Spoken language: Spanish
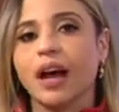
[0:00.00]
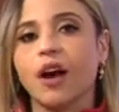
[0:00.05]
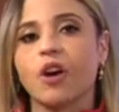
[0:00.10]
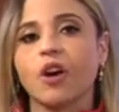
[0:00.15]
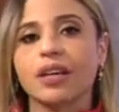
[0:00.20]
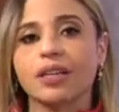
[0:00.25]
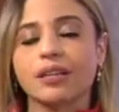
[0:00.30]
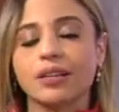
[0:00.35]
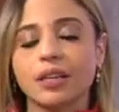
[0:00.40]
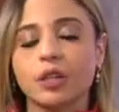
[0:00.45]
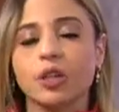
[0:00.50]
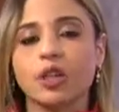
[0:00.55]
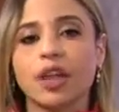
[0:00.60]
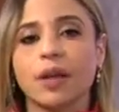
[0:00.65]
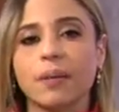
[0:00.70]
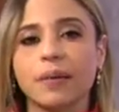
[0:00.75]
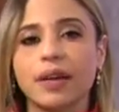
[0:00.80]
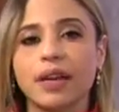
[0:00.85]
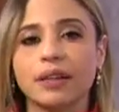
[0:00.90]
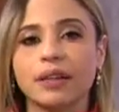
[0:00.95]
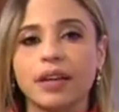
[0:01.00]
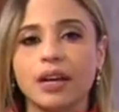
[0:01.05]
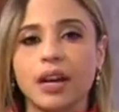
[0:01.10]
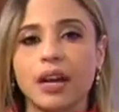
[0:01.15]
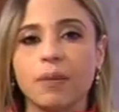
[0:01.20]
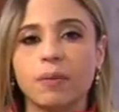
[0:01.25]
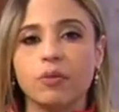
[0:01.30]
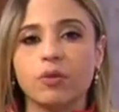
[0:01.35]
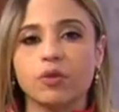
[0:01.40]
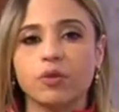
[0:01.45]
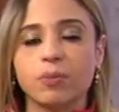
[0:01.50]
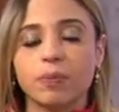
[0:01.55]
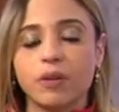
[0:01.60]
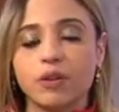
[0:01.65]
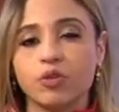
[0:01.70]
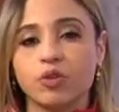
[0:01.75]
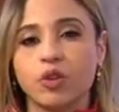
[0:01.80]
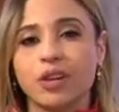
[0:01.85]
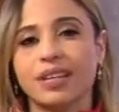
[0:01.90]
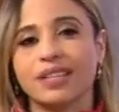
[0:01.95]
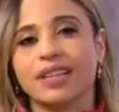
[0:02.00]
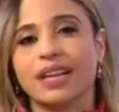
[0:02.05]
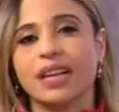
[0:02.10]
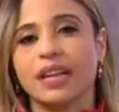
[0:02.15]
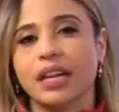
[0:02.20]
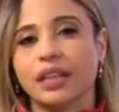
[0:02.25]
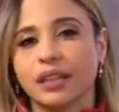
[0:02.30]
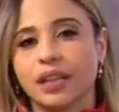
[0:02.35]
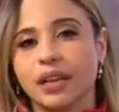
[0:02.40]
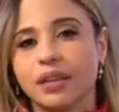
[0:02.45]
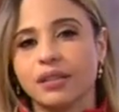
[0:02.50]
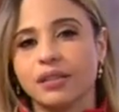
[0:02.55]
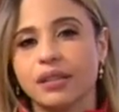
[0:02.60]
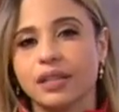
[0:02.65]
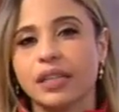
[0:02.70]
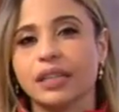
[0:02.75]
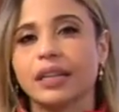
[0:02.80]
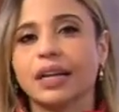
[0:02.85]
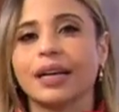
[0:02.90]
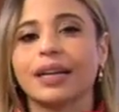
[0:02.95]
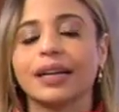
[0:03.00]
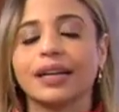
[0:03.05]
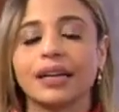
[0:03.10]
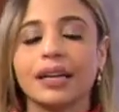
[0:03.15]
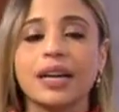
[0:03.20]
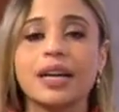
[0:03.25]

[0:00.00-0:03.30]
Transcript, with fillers: aunque sí todavía tenemos personas que ya tienen cita que